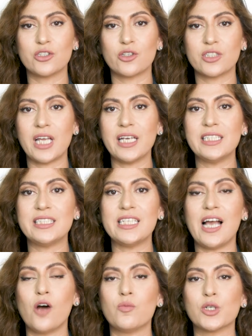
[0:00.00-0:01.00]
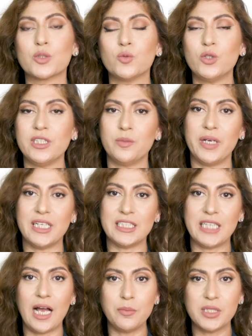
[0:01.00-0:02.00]
سوسايتي أو مجموعة
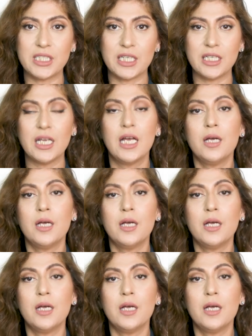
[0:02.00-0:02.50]
بيعة أمازون